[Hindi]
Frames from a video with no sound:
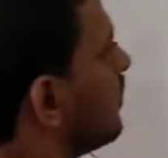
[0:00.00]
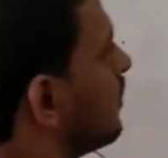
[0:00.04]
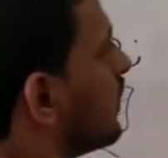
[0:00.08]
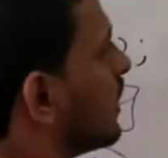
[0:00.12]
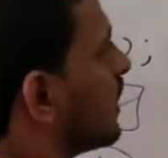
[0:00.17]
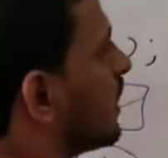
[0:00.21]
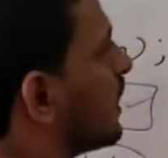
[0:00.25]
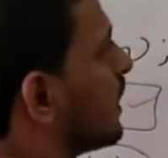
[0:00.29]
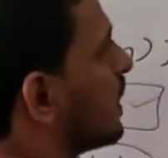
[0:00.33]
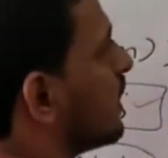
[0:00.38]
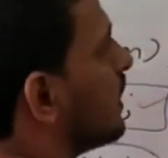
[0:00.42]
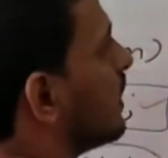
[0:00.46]

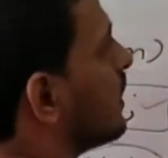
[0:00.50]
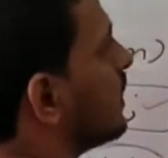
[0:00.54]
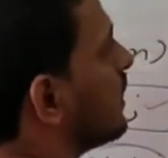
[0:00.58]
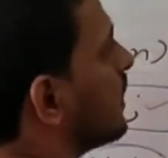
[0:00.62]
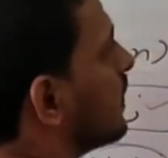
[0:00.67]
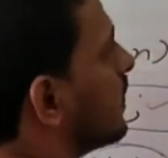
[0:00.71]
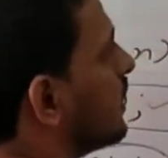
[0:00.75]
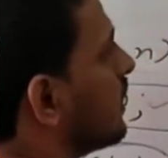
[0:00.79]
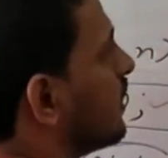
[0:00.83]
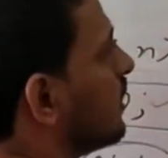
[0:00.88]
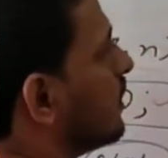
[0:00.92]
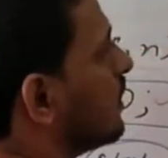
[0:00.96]
बना लेते
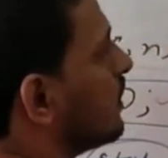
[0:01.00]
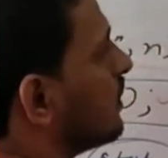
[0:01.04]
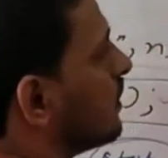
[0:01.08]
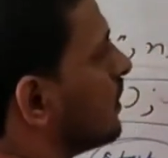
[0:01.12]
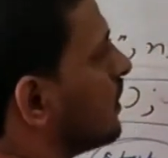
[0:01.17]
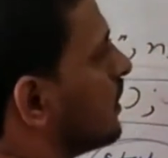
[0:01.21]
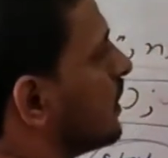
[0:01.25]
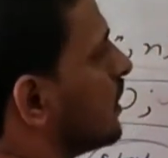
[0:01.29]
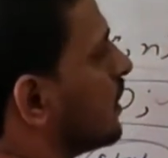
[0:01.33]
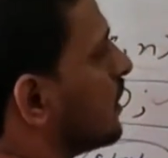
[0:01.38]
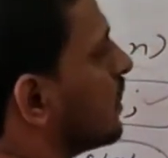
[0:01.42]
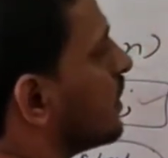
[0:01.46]
हैं
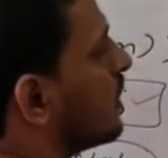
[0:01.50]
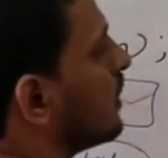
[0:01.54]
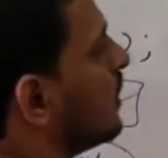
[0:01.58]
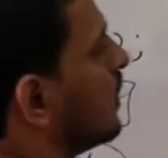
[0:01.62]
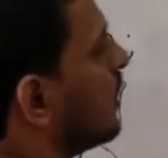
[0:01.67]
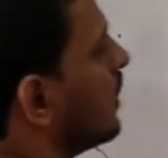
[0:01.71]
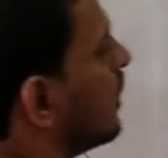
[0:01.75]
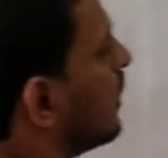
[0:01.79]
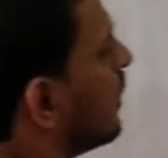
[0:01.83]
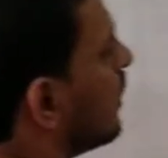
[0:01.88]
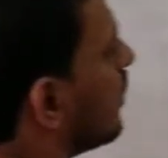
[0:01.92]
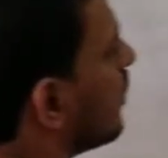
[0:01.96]
ठीक है
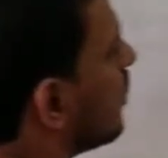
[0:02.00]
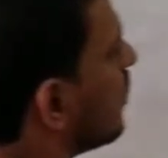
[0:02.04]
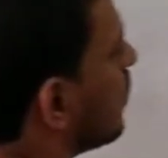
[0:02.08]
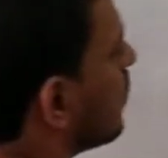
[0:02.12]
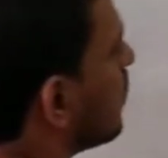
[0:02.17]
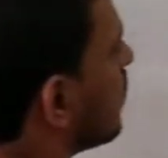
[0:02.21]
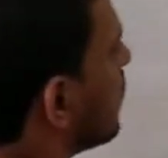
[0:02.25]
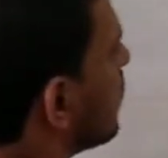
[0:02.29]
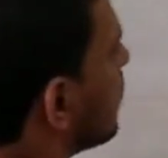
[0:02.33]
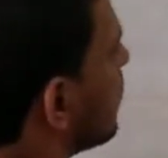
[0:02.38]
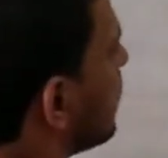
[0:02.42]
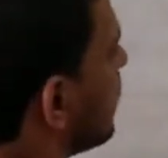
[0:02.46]
और
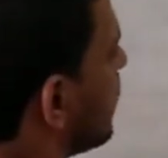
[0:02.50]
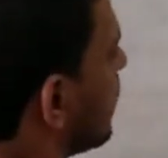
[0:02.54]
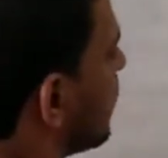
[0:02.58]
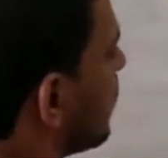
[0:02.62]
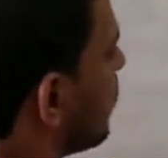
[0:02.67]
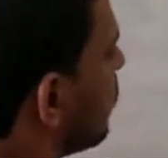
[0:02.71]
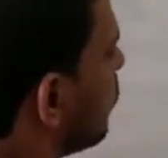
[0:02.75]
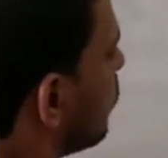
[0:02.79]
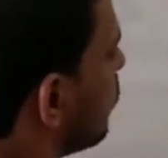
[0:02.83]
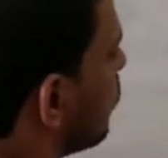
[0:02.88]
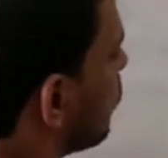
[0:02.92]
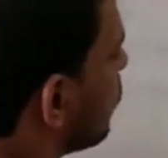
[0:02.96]
एक
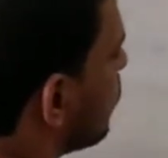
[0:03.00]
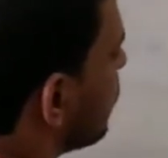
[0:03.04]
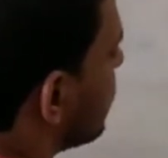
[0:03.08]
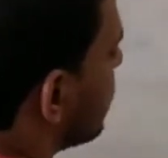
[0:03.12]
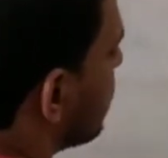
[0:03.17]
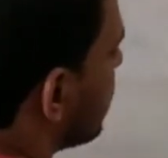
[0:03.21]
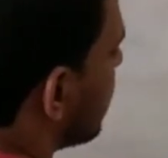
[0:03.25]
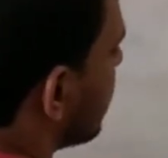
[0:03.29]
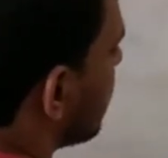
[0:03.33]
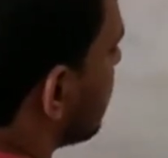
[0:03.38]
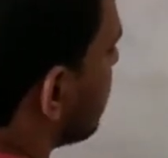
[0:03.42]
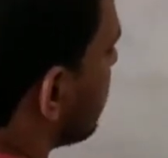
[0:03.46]
गो टू
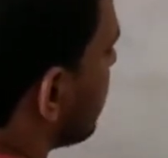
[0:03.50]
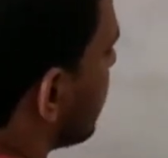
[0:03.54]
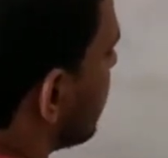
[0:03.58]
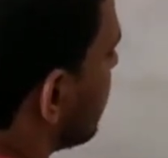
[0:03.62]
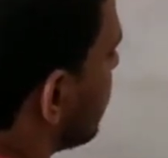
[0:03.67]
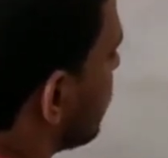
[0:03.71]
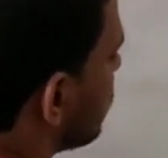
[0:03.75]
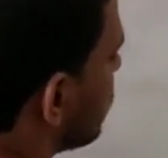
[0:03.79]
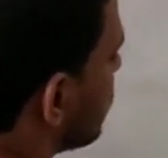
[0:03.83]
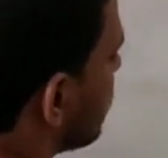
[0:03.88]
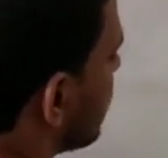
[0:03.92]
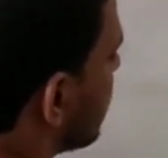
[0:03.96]
स्टेटमेंट
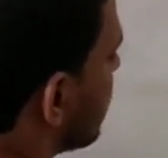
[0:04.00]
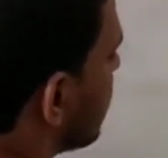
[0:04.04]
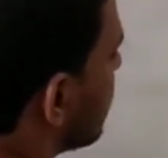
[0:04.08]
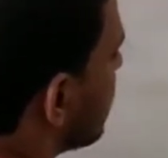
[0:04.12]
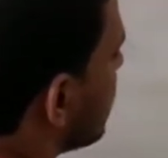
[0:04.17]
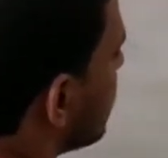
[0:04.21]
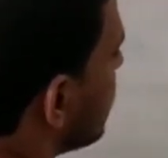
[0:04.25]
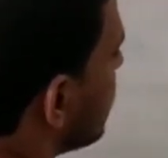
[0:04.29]
होता है